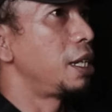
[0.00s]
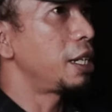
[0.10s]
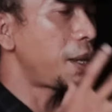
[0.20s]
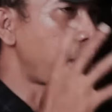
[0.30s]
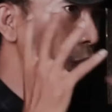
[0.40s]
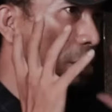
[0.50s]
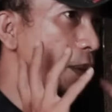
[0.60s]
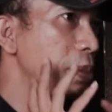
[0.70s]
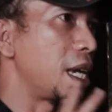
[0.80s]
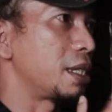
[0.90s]
Jadi kayak manusia
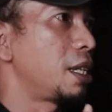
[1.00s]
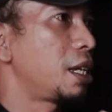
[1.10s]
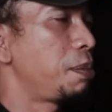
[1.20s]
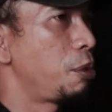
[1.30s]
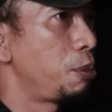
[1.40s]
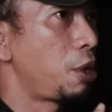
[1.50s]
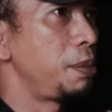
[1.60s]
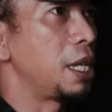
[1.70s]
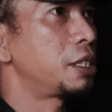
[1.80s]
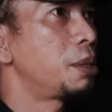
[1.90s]
biasa, kayak perempuan
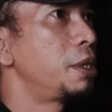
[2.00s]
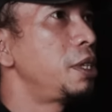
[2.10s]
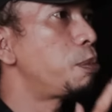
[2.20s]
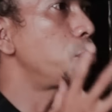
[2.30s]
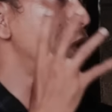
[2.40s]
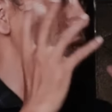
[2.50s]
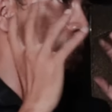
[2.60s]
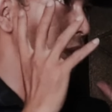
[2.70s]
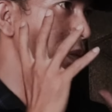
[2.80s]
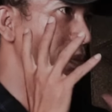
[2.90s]
biasa, cuman dia pucet
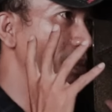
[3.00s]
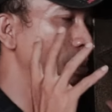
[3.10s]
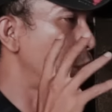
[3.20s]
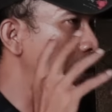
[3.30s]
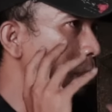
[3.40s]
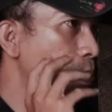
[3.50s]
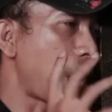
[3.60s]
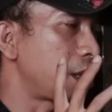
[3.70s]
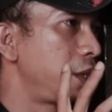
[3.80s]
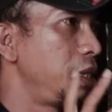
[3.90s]
pucat
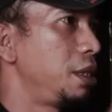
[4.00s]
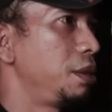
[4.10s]
pasi.